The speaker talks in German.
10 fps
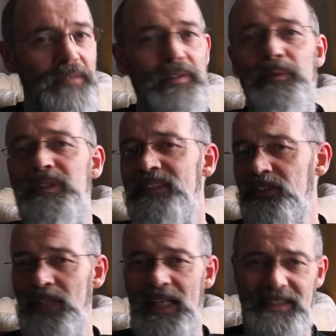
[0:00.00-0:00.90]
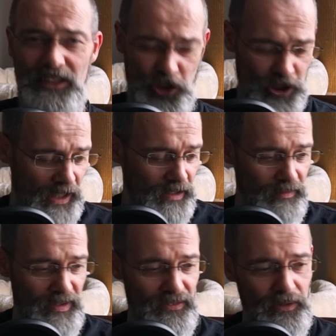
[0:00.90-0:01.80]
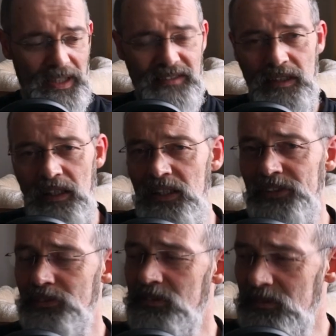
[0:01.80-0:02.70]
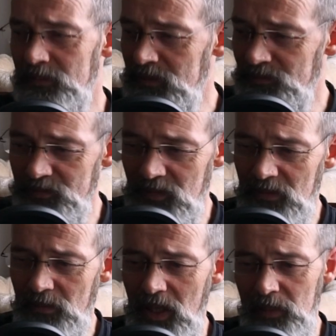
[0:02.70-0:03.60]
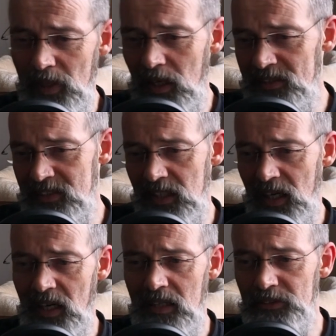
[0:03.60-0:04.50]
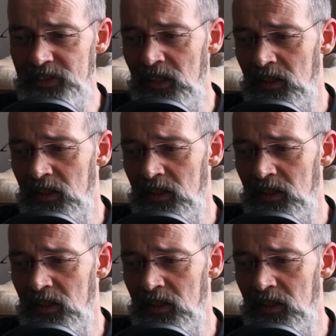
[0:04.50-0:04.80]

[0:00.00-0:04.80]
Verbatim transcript: Weil man ist ja so Eisstein gewesen, so eiskalt und man, das war einmal alles egal und